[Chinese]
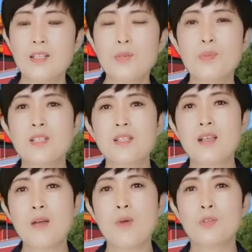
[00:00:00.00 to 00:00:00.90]
这不是自
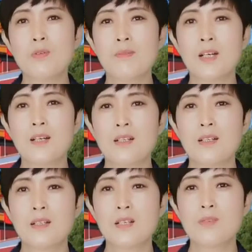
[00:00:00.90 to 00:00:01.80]
相矛盾吗？
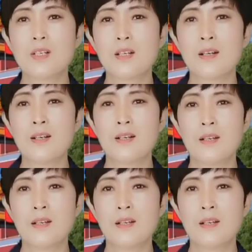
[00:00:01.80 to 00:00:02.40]
是不是？